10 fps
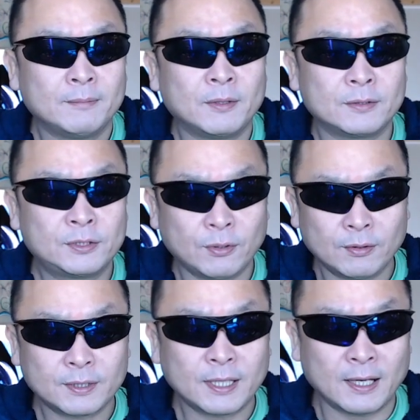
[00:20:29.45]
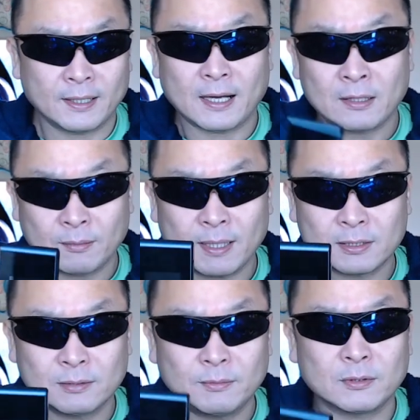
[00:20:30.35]
もう条件
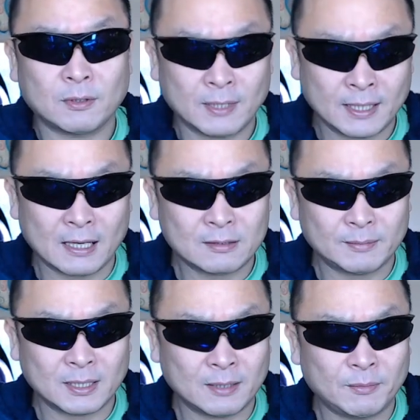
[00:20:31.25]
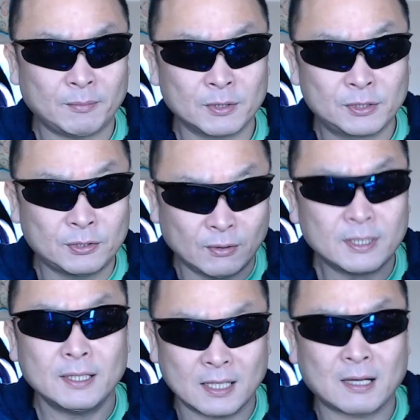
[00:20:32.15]
アドバンスモードはねあくまでももう条
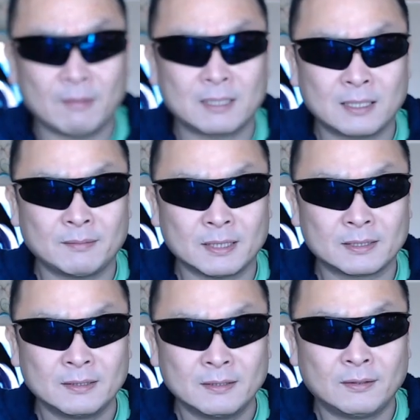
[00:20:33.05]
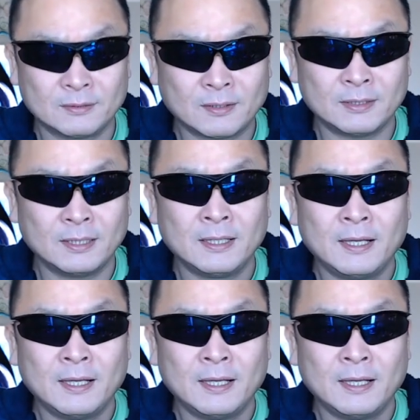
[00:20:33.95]
件で変わってきます本当に